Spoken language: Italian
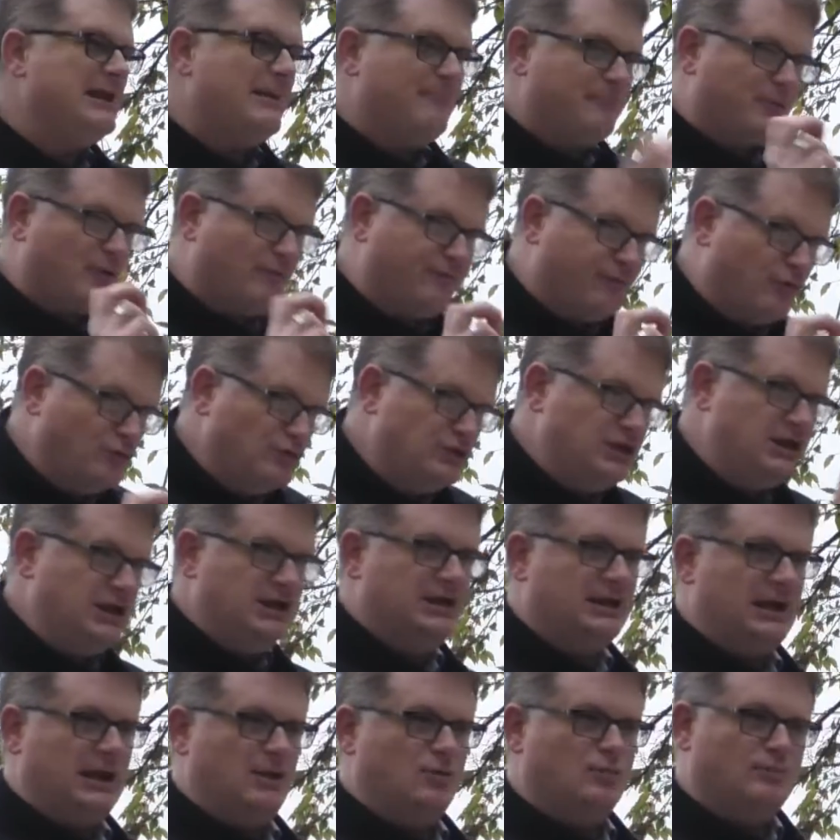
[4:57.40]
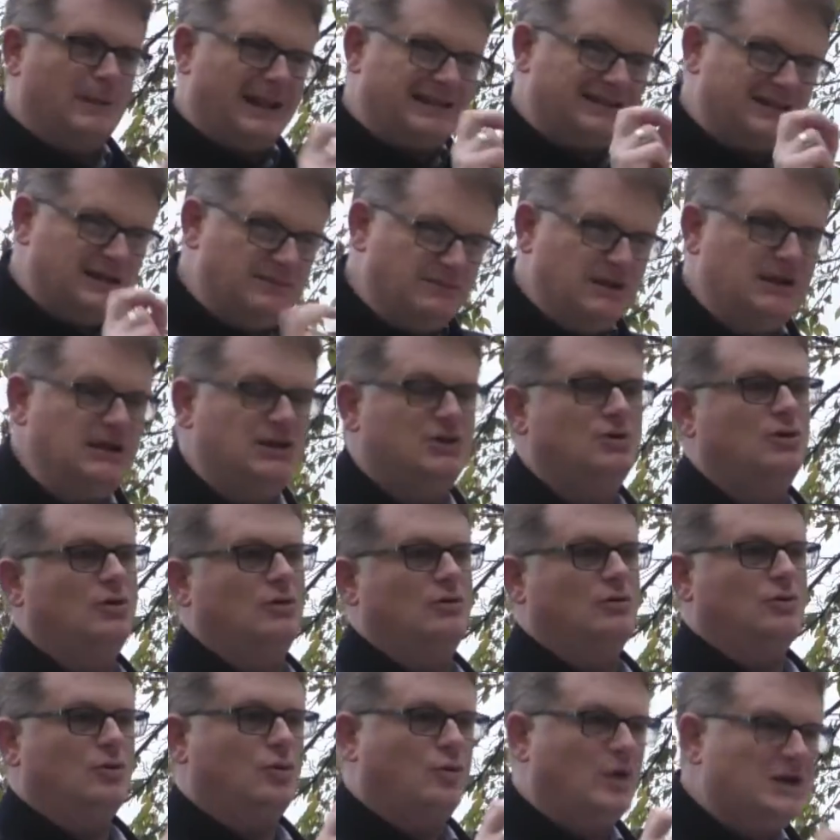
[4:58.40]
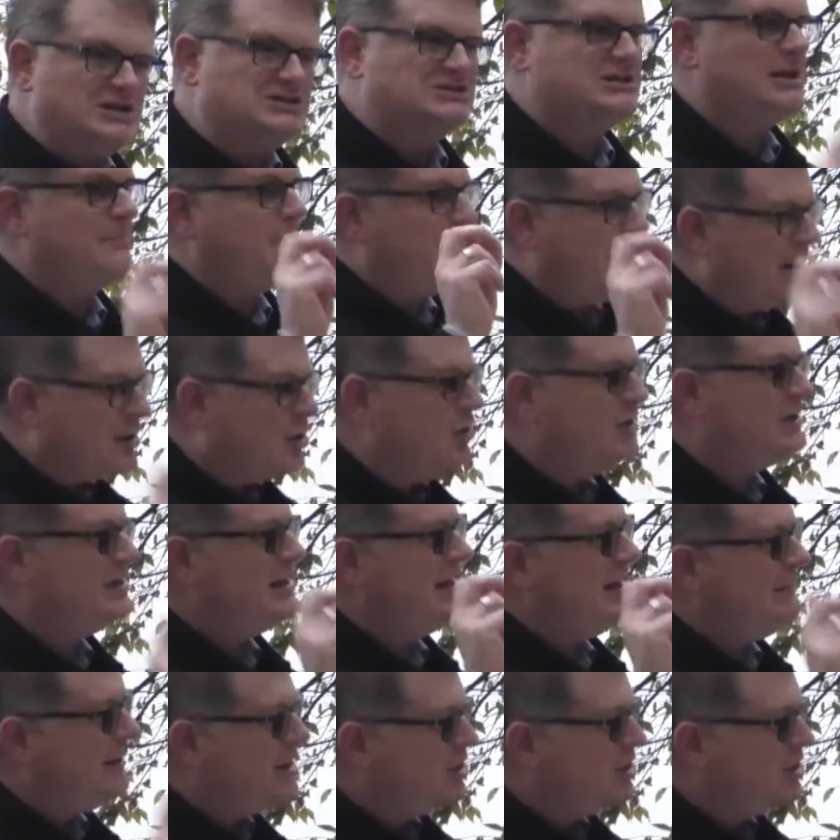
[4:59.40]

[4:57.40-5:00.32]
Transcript: di approfondire un attimino queste parole della